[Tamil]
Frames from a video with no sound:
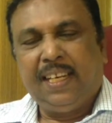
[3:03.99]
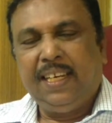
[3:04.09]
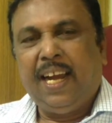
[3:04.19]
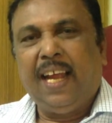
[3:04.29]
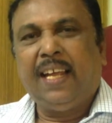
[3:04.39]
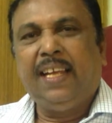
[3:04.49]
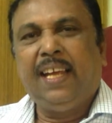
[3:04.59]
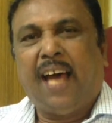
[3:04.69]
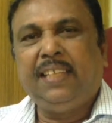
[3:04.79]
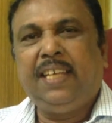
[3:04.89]
தென்கிழக்கு
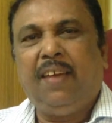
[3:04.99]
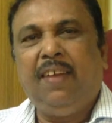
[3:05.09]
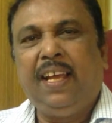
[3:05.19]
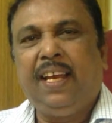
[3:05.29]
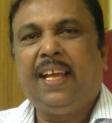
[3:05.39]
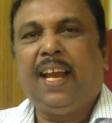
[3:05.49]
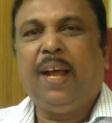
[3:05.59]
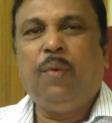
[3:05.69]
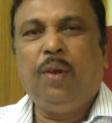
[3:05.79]
ஆசியாவில் இருக்கிற